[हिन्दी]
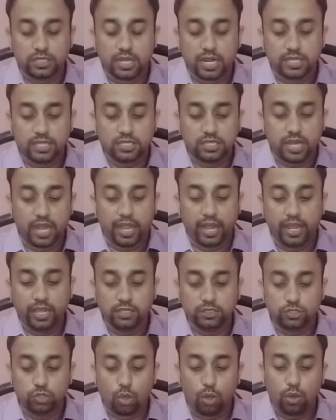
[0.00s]
किस तरह से
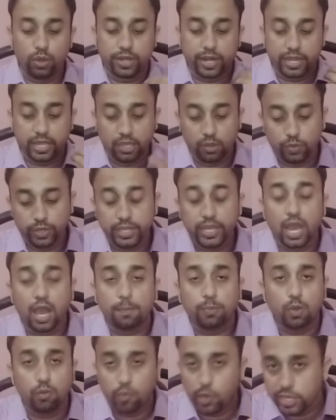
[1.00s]
सेटिंग जो रखी हुई है
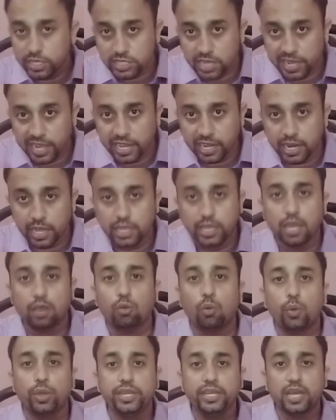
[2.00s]
आपको वही सेटिंग रखी है
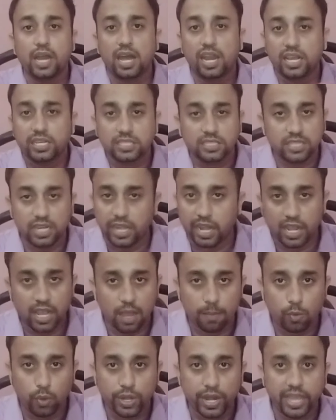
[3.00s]
कोई अलग से
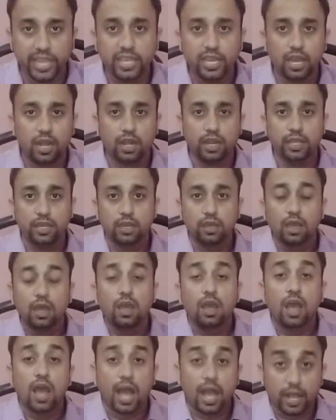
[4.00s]
सेटिंग आपको नहीं करनी
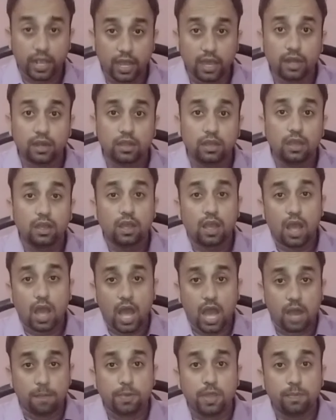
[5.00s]
अगर
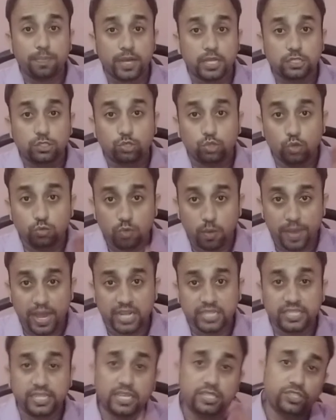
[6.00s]
आपके पास टू
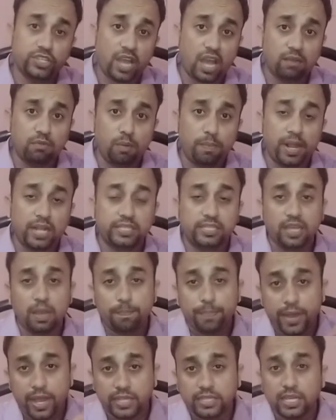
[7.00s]
मोबाइल से या चार मोबाइल से
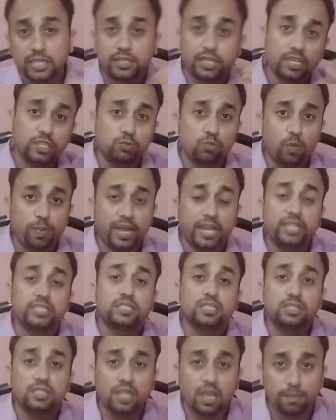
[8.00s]
या पांच या दस मोबाइल है
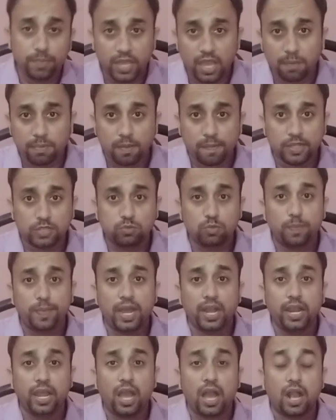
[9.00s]
जितने भी आपके पास
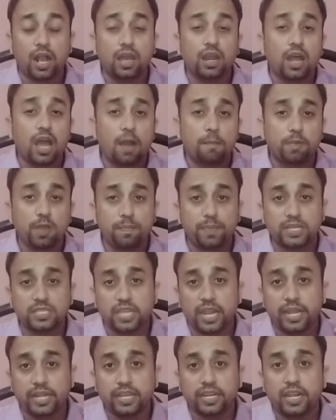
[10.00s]
मोबाइल है अगर आपके
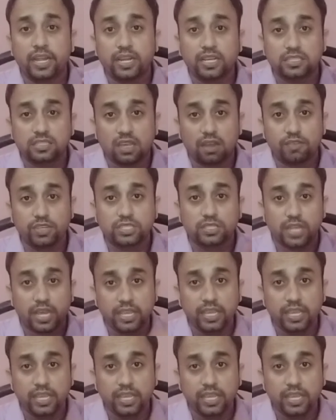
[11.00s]
पास इंटरनेट की सर्विस